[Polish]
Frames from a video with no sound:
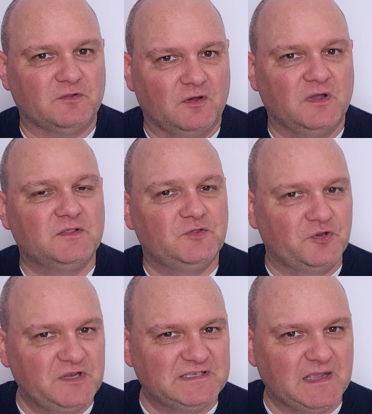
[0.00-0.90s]
No, no
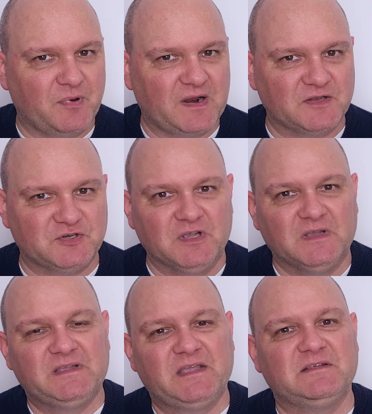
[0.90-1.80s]
nic nie poradzi.
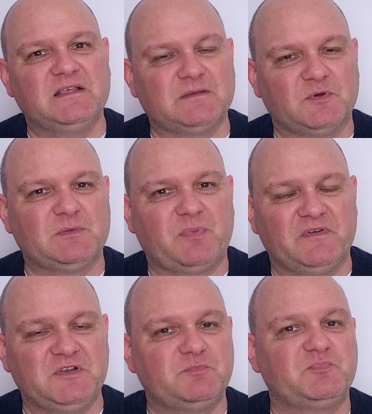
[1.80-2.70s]
Jedyne co może
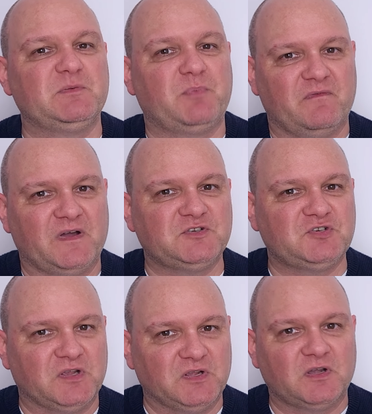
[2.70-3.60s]
powiedzieć,
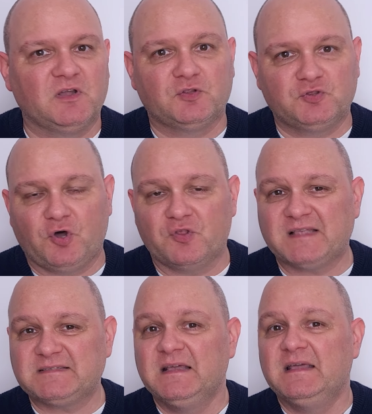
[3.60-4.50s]
przyprowadźcie ich do
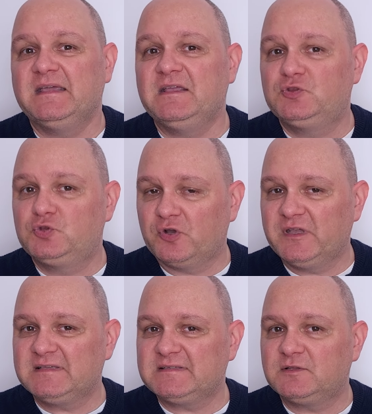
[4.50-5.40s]
nas. I to
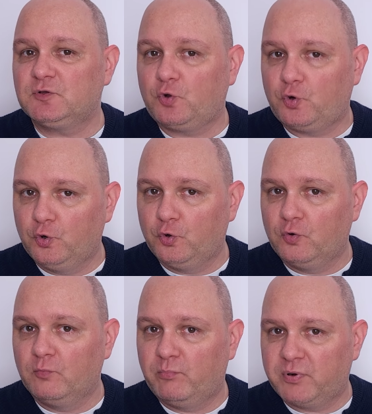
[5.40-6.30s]
jest
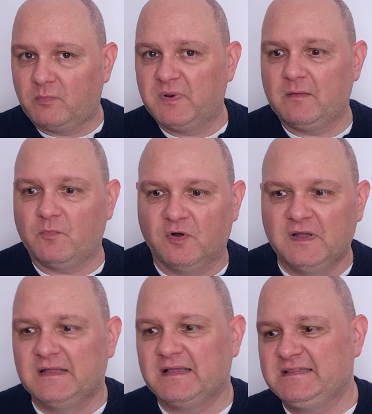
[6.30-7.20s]
clue problemu.
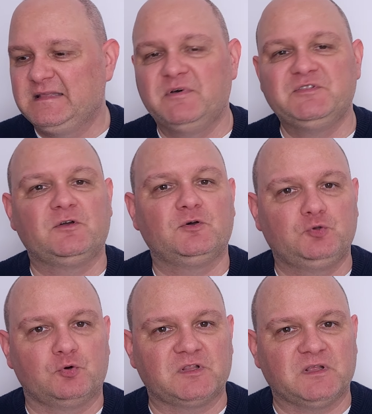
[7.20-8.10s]
Gdyby tego
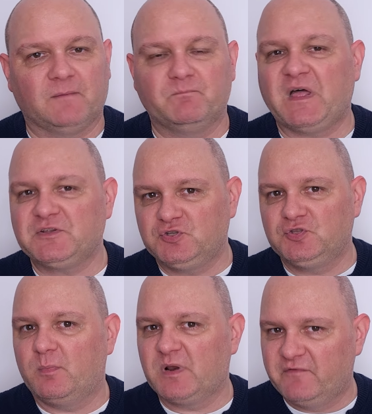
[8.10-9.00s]
durnia na dzień
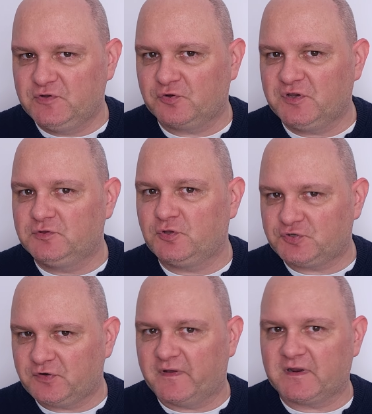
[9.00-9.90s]
dobry wyciągnięto z
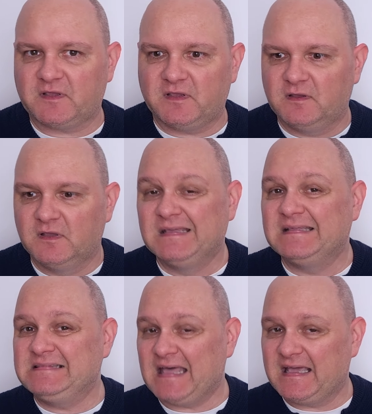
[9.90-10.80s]
szoferki,
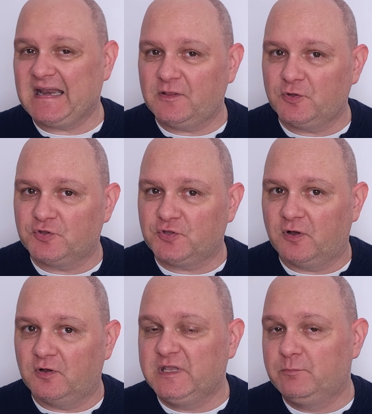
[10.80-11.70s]
nagrano
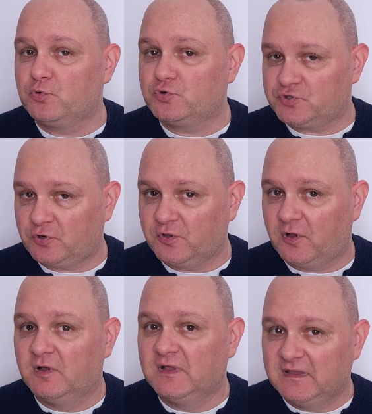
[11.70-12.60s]
to i
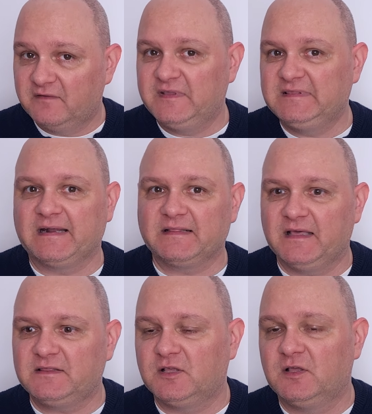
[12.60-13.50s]
puszczono w
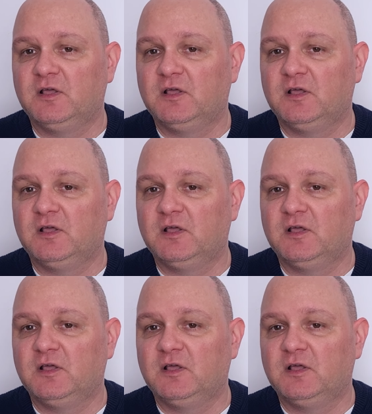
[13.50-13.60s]
internet,